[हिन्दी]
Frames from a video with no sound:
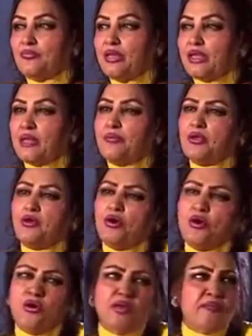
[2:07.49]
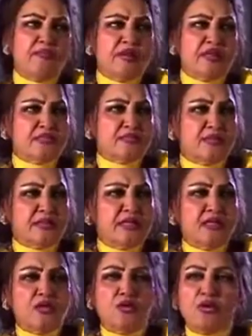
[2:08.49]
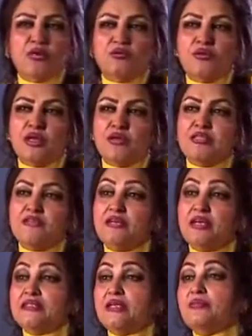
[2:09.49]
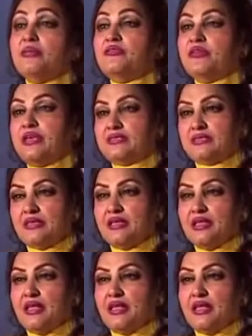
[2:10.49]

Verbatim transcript: मेरे कभी भी कौन है फैज़ पता नहीं कौन है उन्होंने कहा जी फैज़ अहमद फैज़